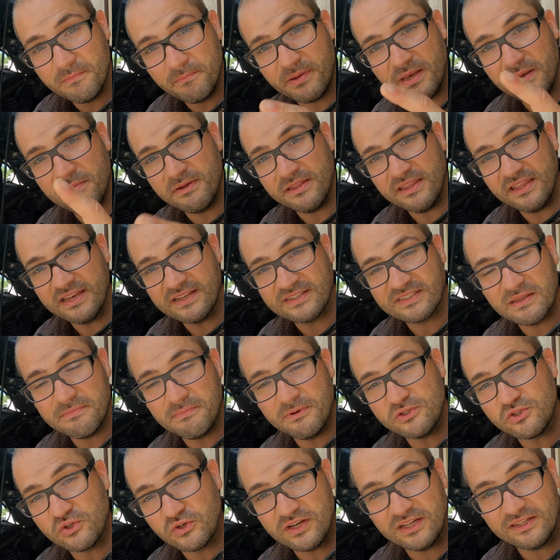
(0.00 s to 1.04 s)
per rimanere
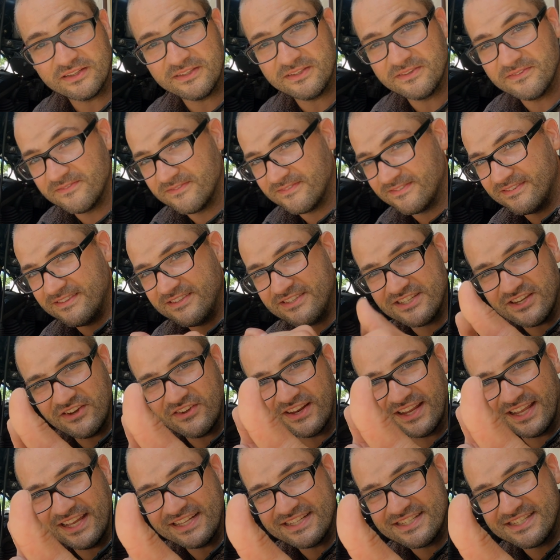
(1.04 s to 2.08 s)
sempre aggiornati. Ciao
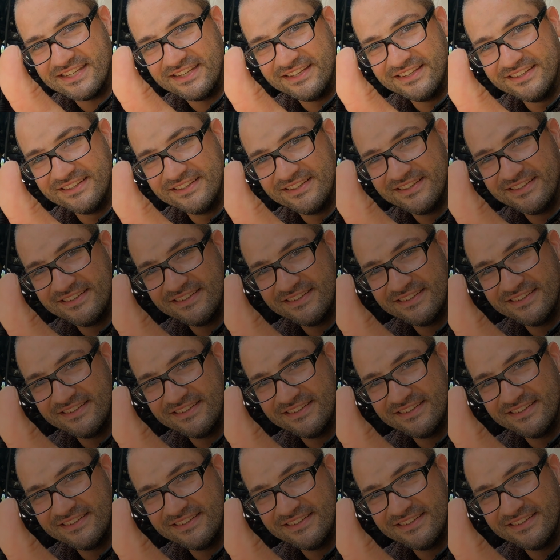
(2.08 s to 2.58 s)
ragazzi!